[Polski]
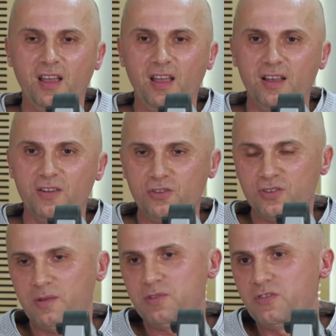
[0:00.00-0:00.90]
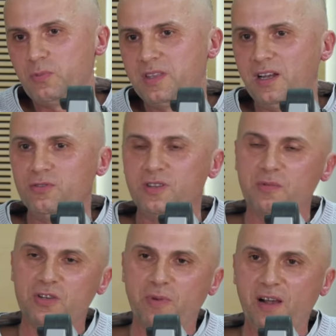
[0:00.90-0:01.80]
no to tam się w szpitalu ze
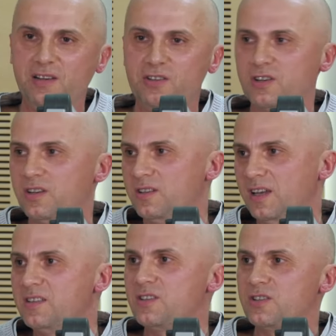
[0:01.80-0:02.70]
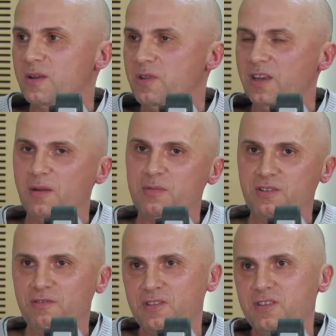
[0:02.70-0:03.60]
mnie śmiali, że tancerz ze mnie
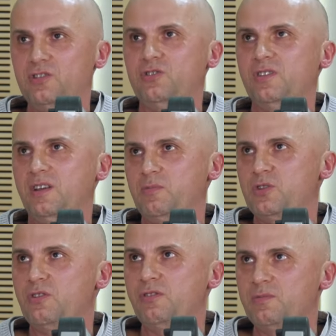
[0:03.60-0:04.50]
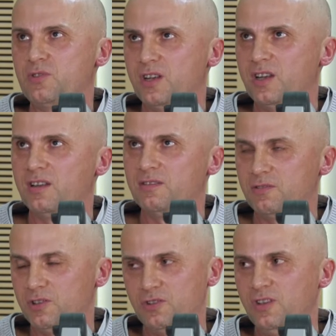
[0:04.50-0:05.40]
kiepski, więc też to tak przyjąłem, że, że
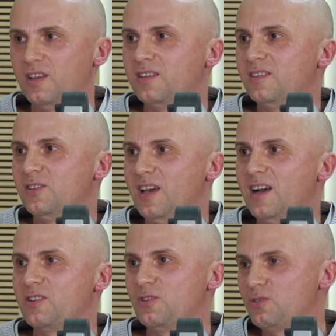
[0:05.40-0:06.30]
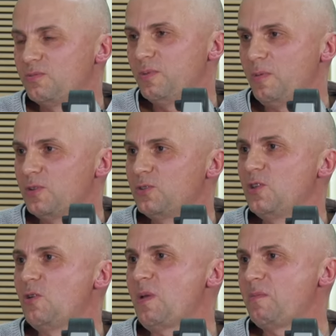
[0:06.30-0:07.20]
no, to nie, się, no, no tak, no, no po wesele. prostu
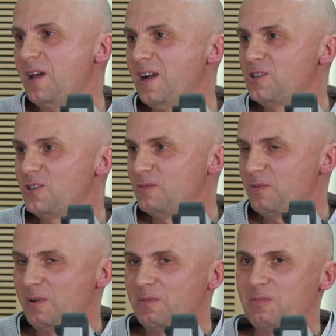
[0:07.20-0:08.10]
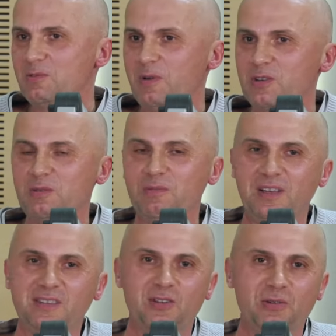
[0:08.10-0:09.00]
nie umiem tańczyć, no byłem tak. tym śmiesznym
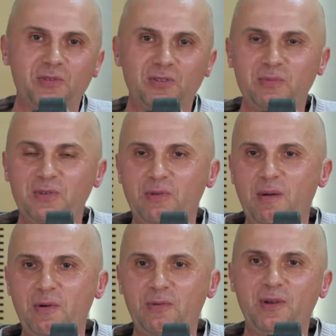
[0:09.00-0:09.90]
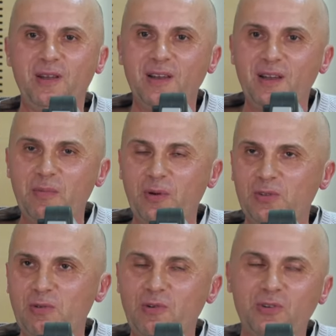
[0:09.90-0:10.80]
tańcerzem, co sobie złamał
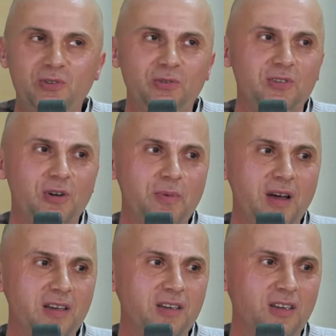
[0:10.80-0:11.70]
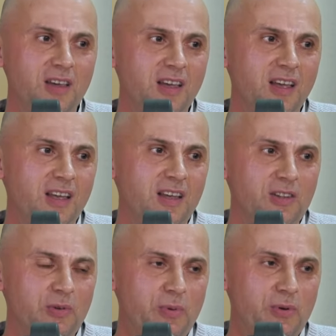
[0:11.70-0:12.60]
piątą kość stopia i
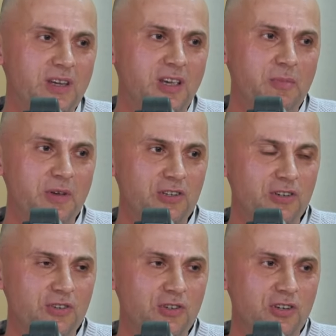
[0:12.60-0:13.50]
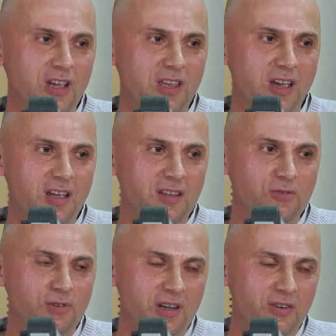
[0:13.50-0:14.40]
to było takie pierwsze ostrzeżenie,
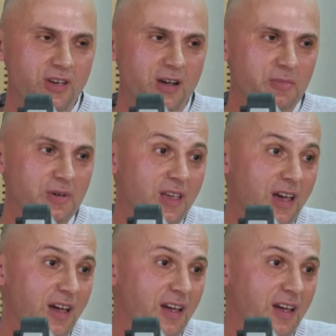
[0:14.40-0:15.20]
którego jakby nie,